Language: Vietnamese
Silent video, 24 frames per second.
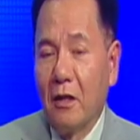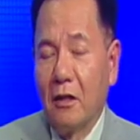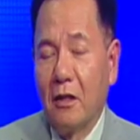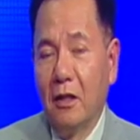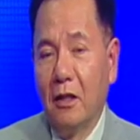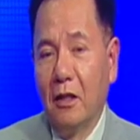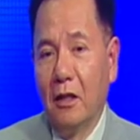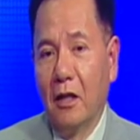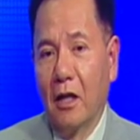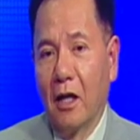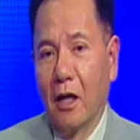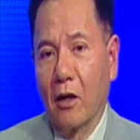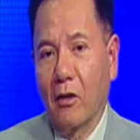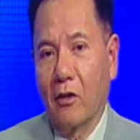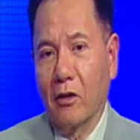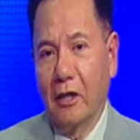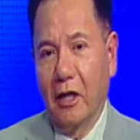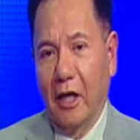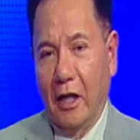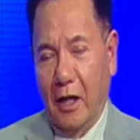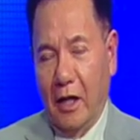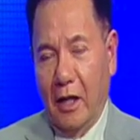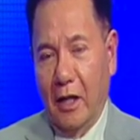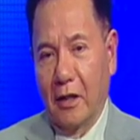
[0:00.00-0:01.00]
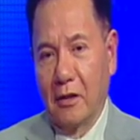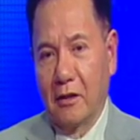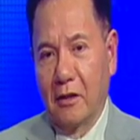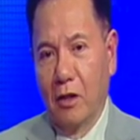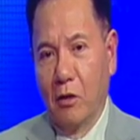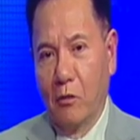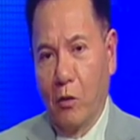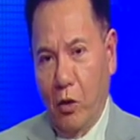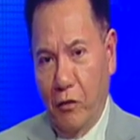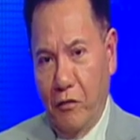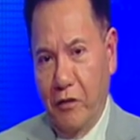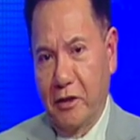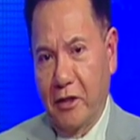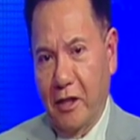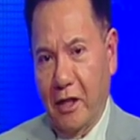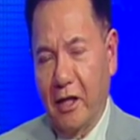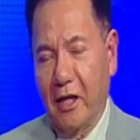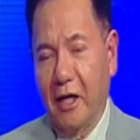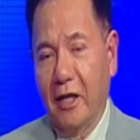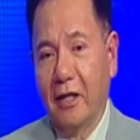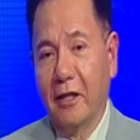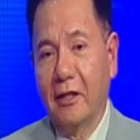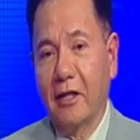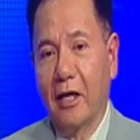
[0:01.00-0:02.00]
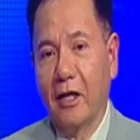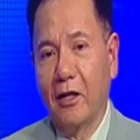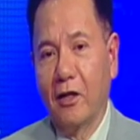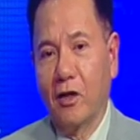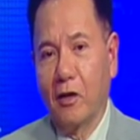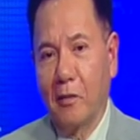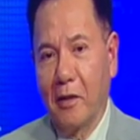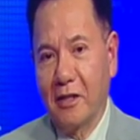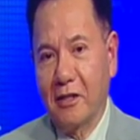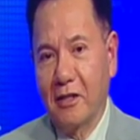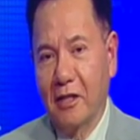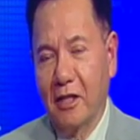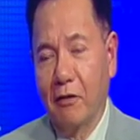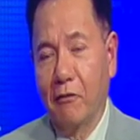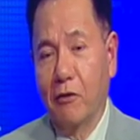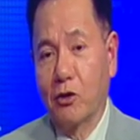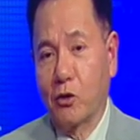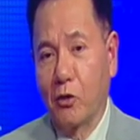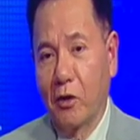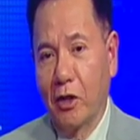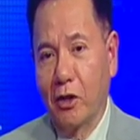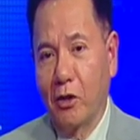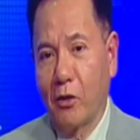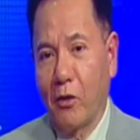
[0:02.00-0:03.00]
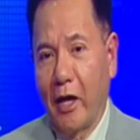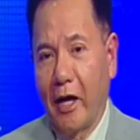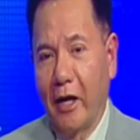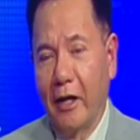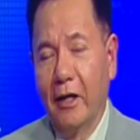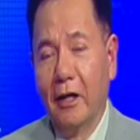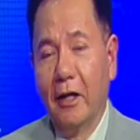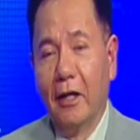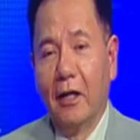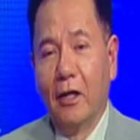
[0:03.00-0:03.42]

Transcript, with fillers: Thì à, có thể là nếu quý vị sẽ thấy tên có bác sĩ và số điện thoại,